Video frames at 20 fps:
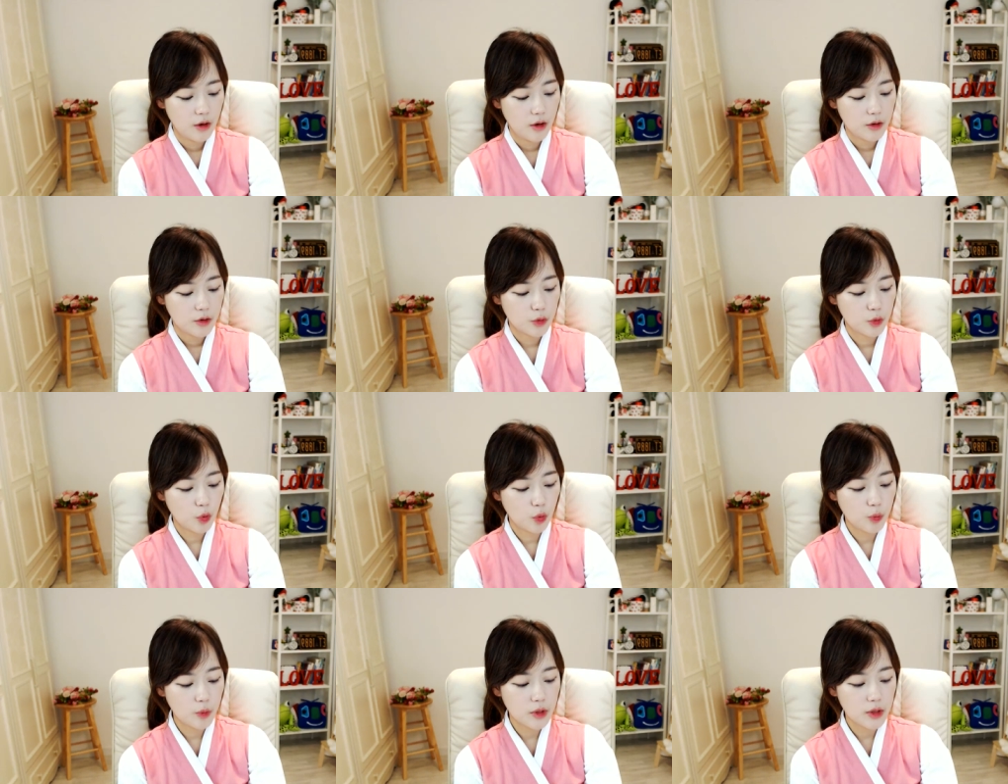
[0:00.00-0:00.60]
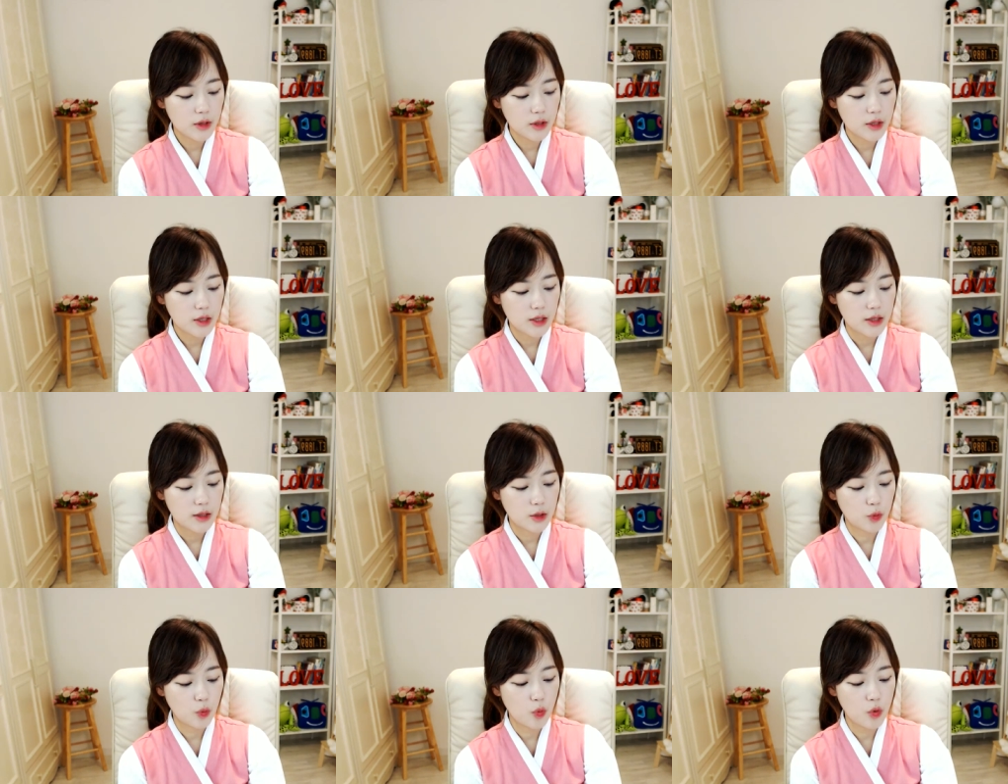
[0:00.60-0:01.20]
그래서 농민들이
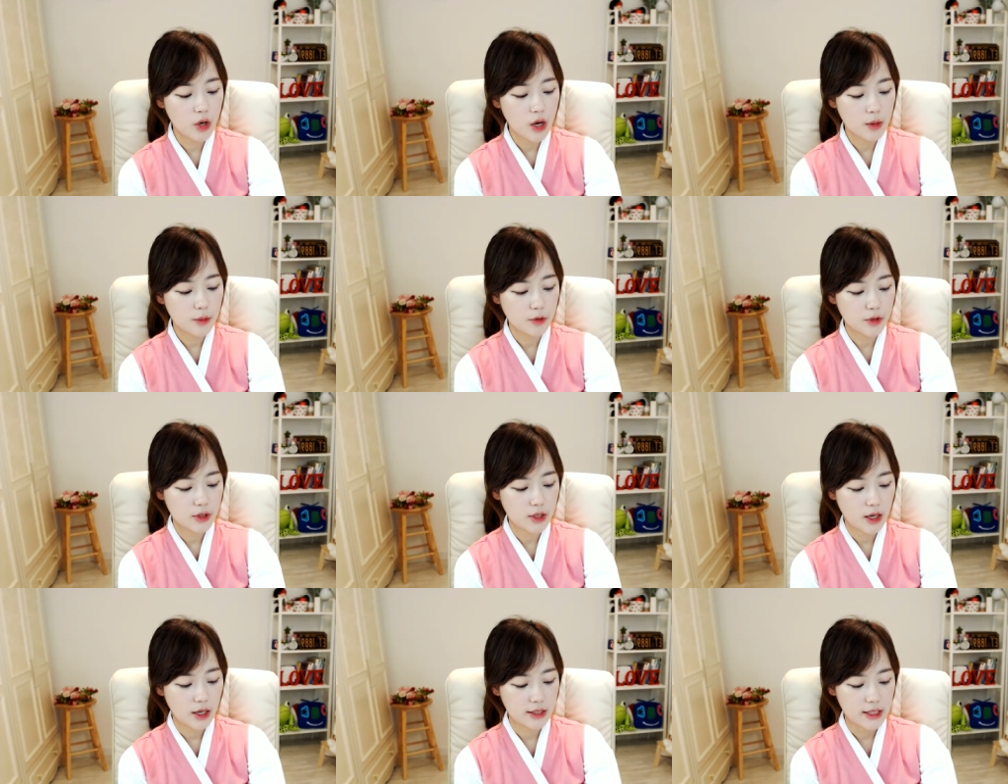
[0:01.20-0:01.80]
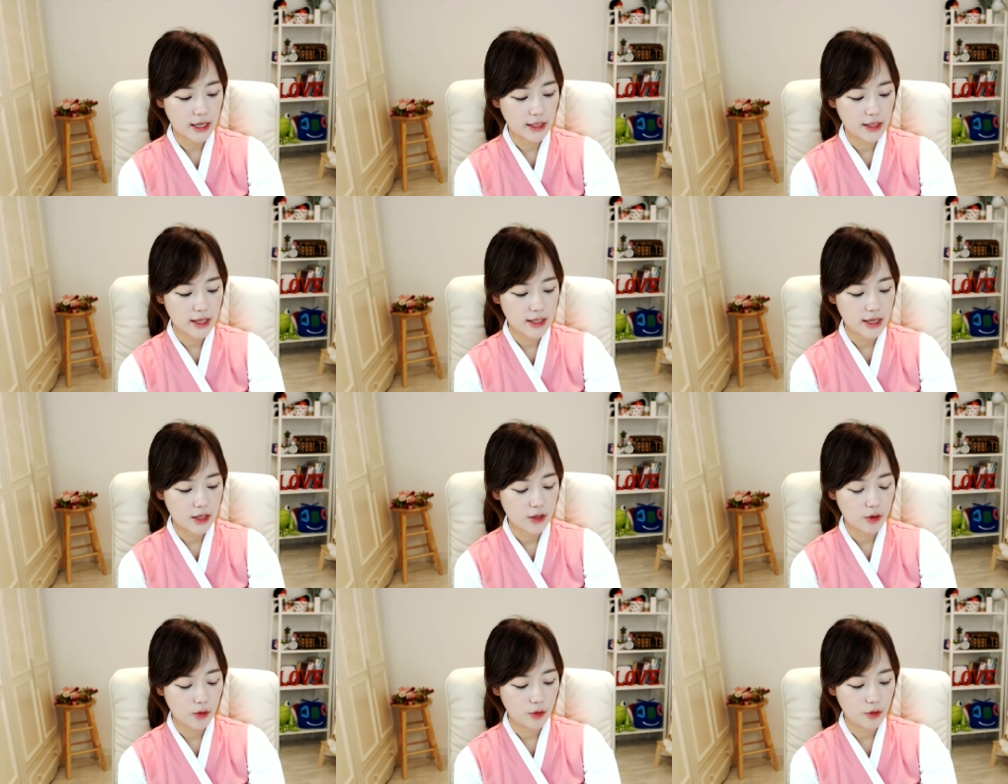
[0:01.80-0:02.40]
이때 농가 부채가 장난이
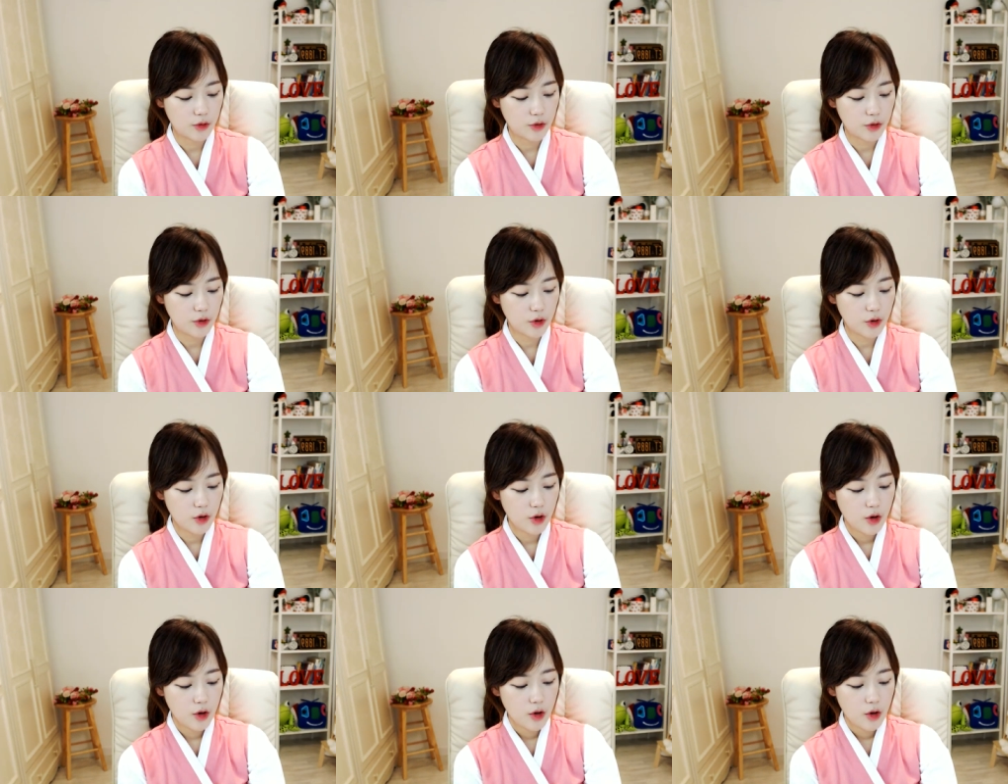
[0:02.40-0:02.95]
아니었거든요.